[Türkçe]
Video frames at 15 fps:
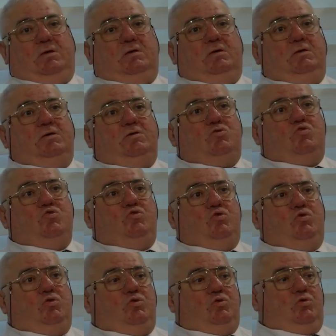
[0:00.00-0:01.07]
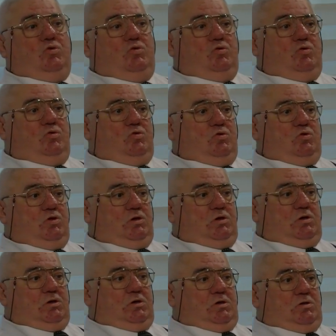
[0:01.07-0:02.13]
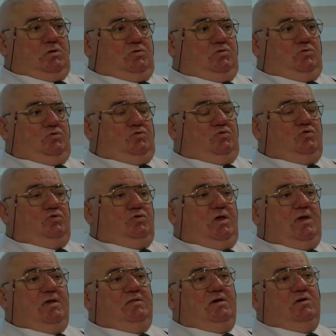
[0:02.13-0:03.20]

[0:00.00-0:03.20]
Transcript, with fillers: E, çünkü e, Türkiye'de